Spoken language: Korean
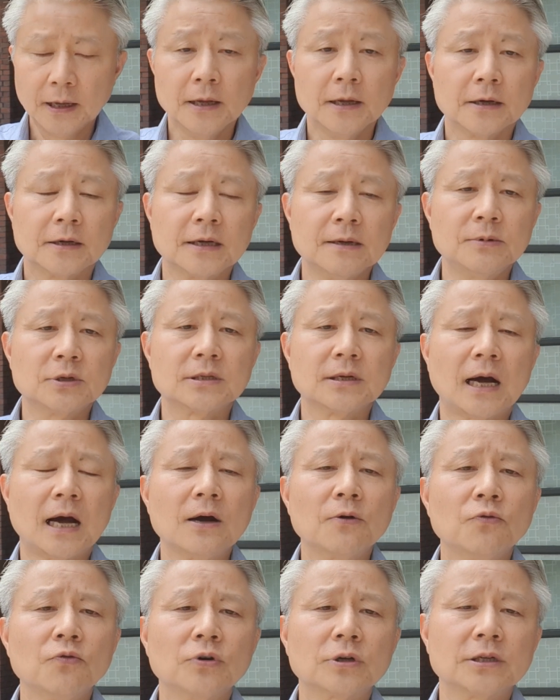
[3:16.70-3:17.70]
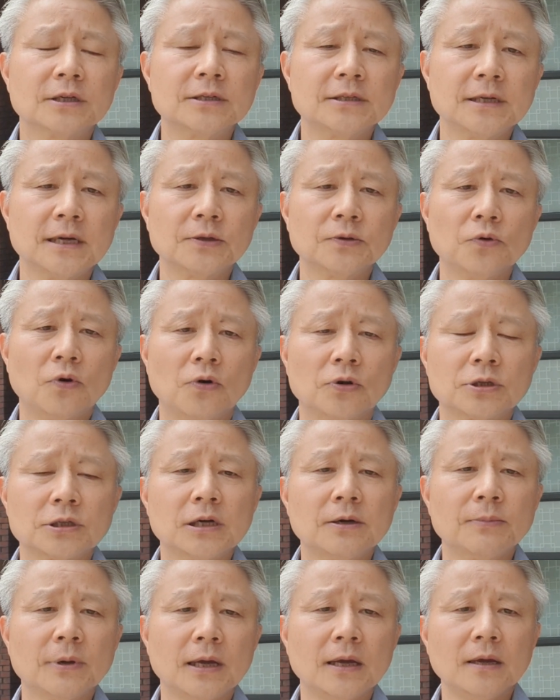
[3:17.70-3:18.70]
그러면서 한국 전쟁도
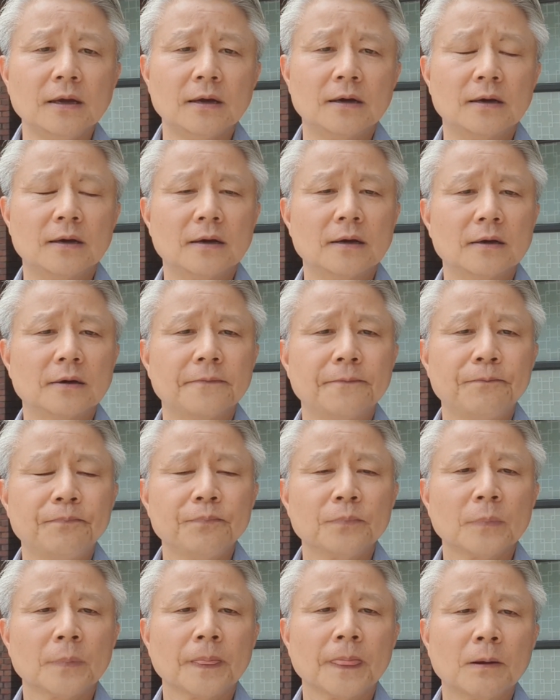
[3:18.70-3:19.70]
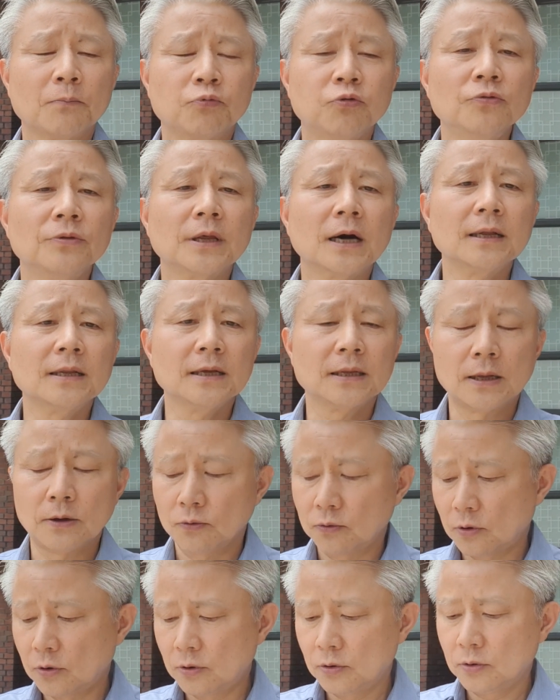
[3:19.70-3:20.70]
처음에 분단이
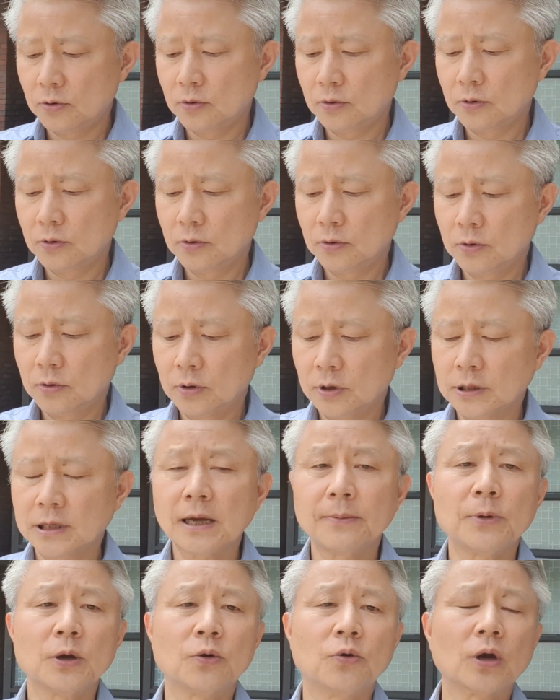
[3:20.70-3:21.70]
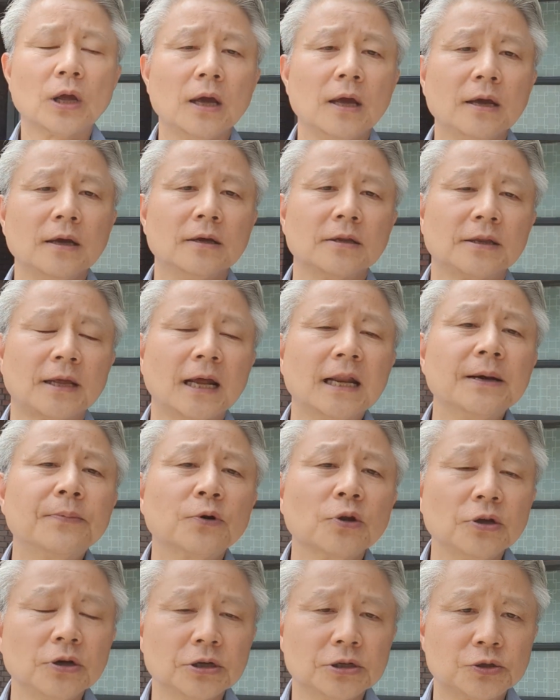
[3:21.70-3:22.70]
되고 그 다음에 그게
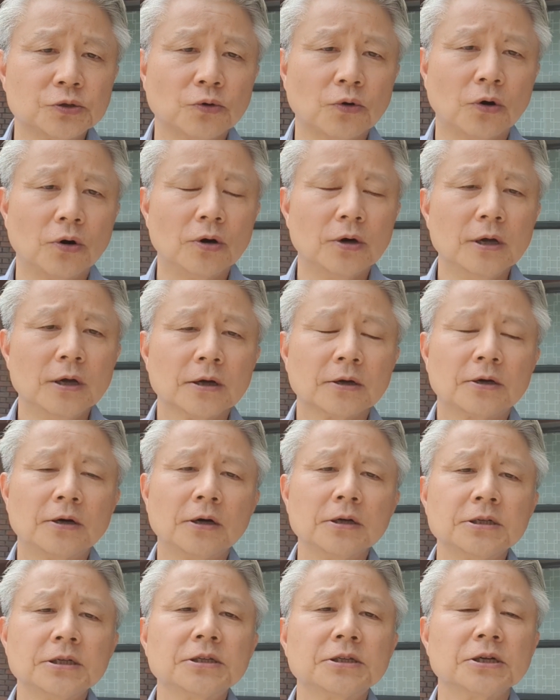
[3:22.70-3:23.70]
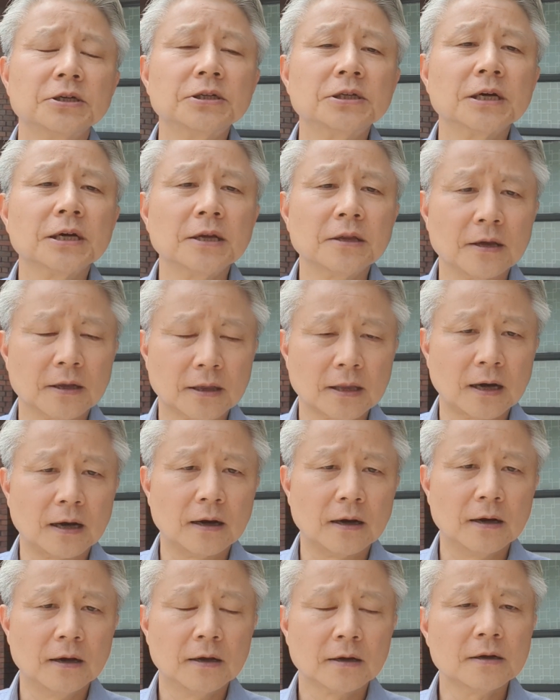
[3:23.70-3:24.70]
대립으로 이어지고 그것이 전쟁이 됐다.
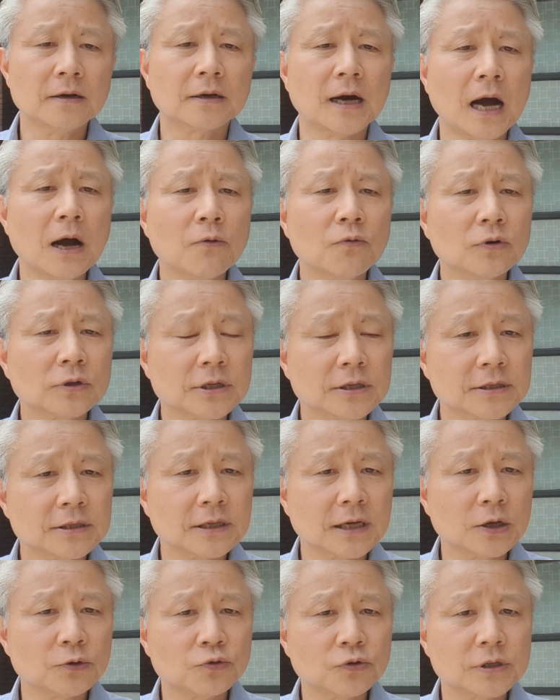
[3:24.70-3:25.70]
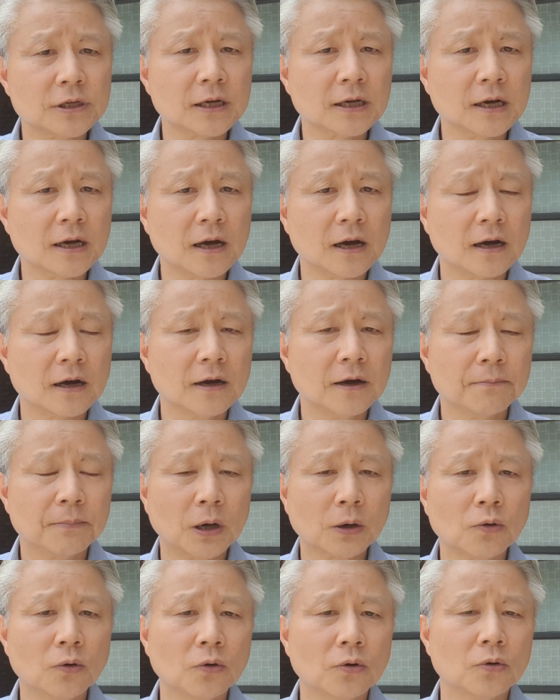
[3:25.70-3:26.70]
그러니까 한국 전쟁의 주체가
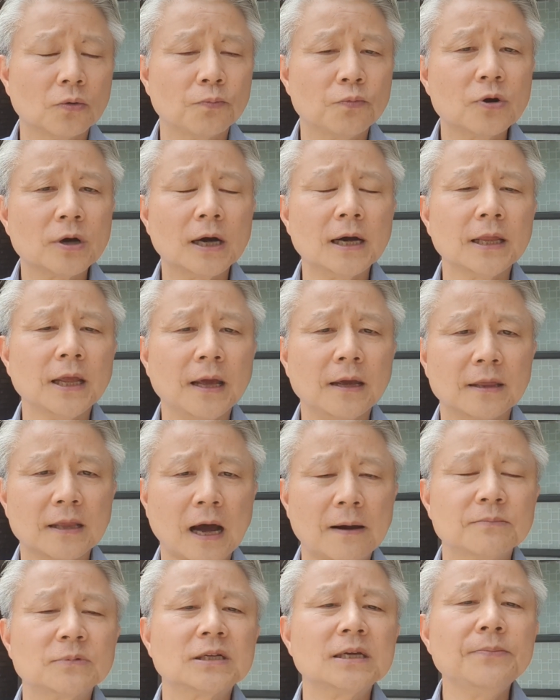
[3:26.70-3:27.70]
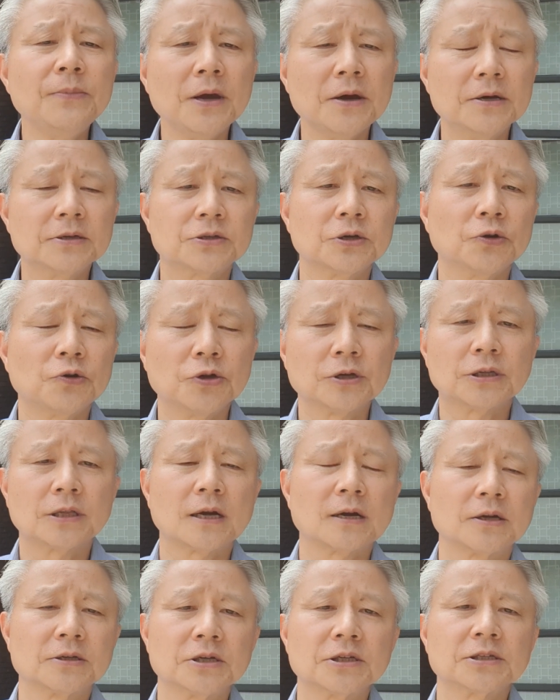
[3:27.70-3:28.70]
바로 북한의 남침에 의해서
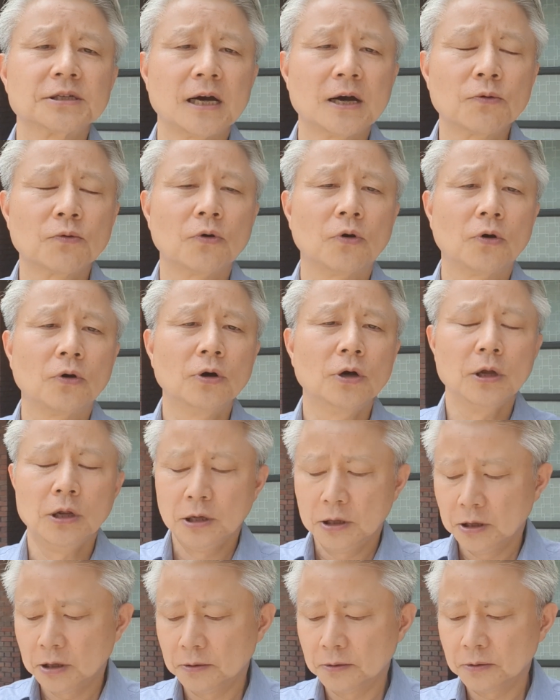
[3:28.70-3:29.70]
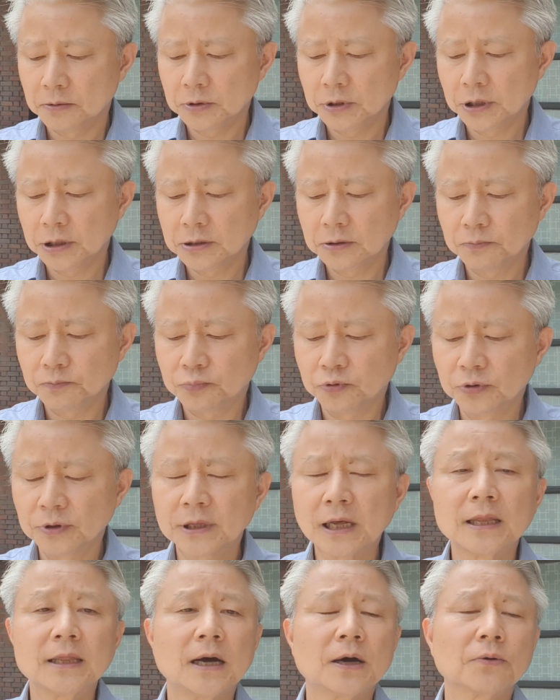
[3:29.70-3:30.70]
이루어졌다는 걸 적지 않고 어, 얘들
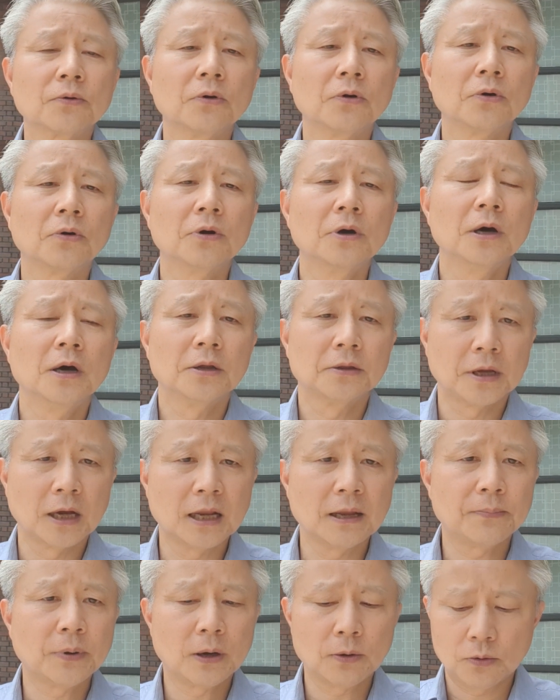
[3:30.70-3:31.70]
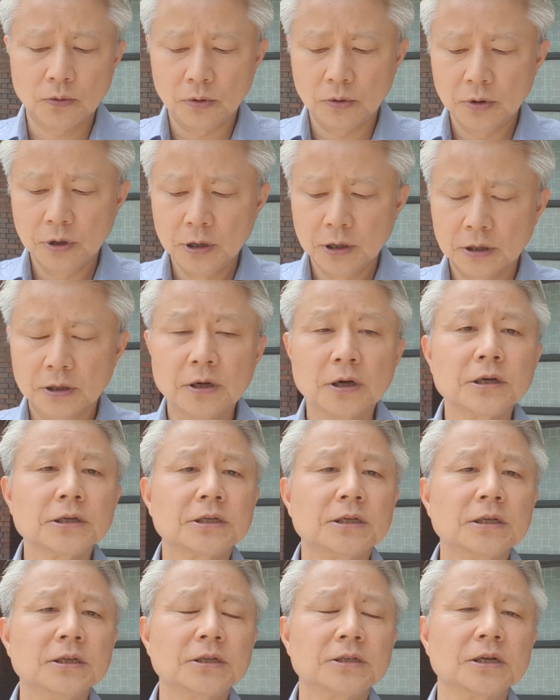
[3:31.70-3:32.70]
분단하고 대립하고
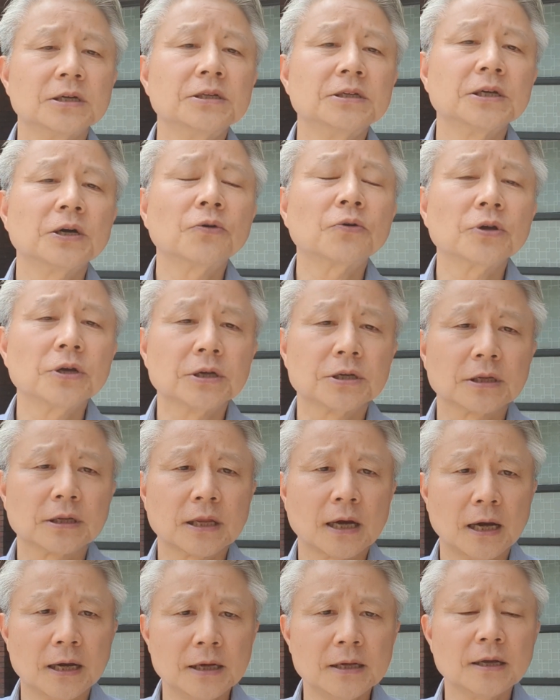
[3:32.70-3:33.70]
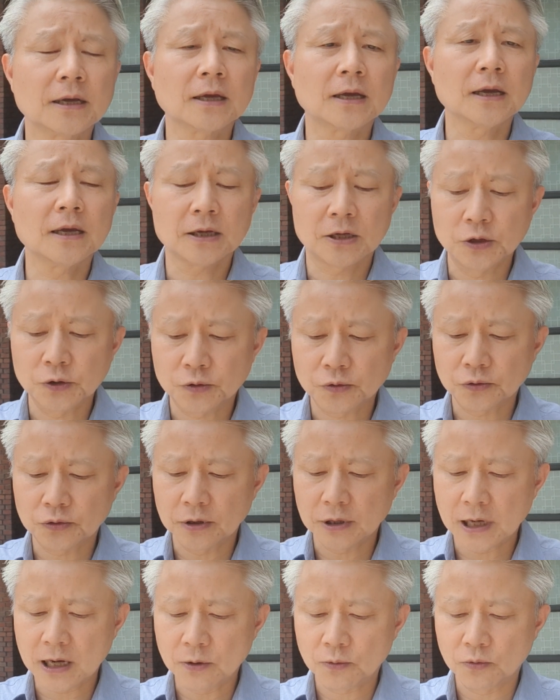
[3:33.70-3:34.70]
그것이 전쟁으로 이어졌다 이렇게
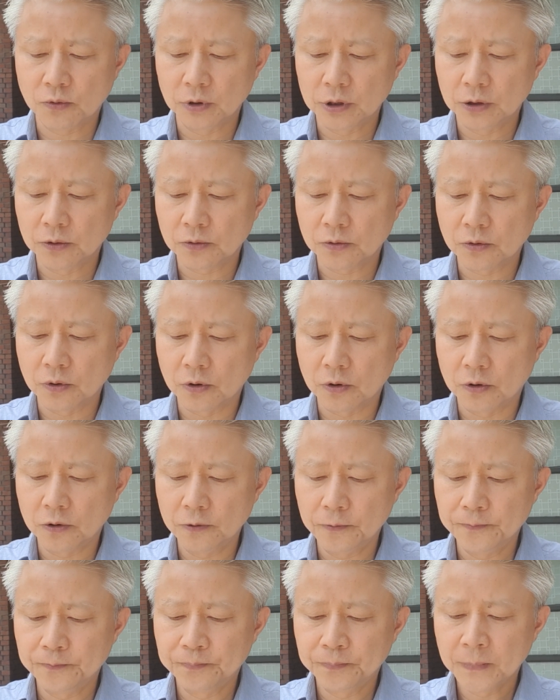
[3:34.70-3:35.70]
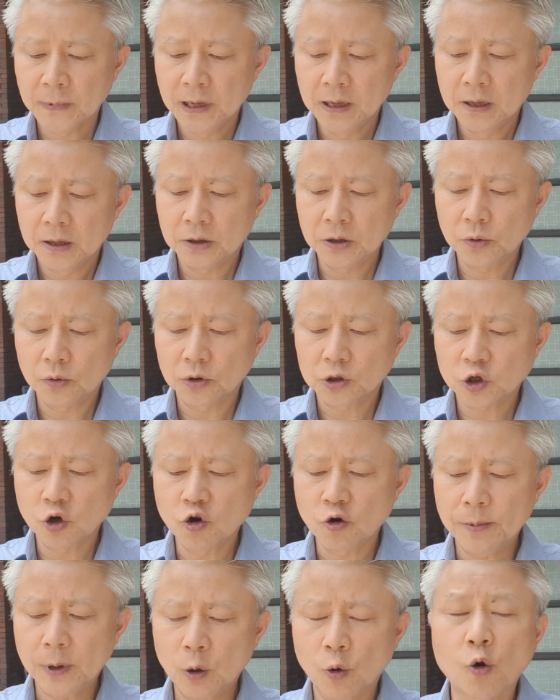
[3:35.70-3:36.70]
기술을 하고 있고 그리고
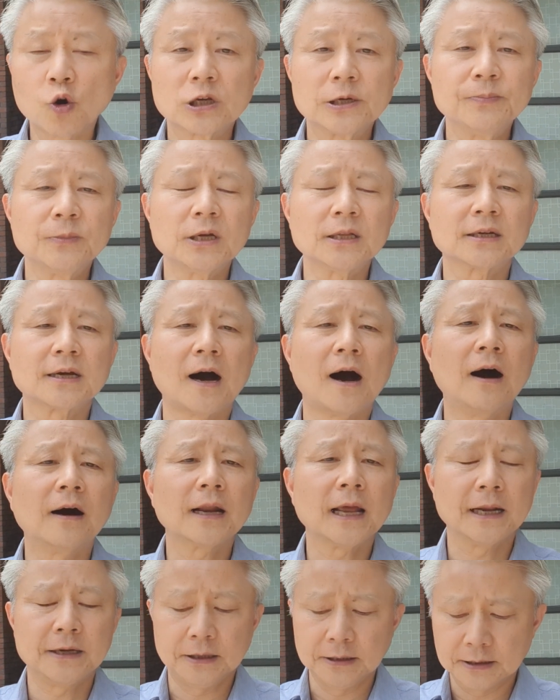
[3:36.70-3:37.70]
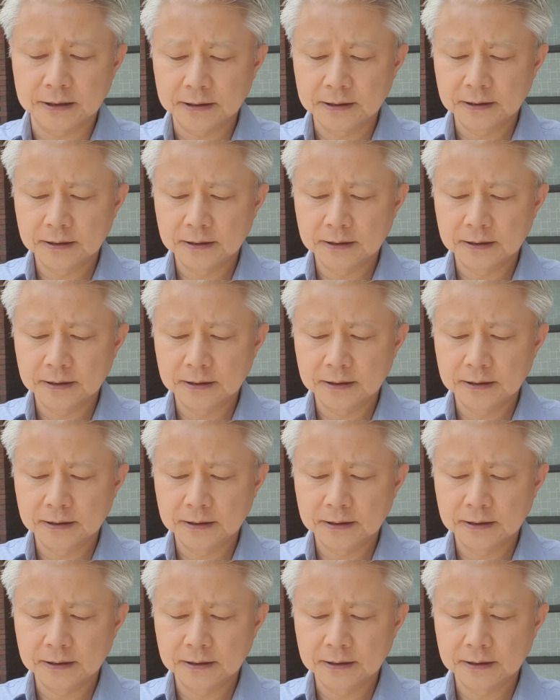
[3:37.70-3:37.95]
1950년 가을에는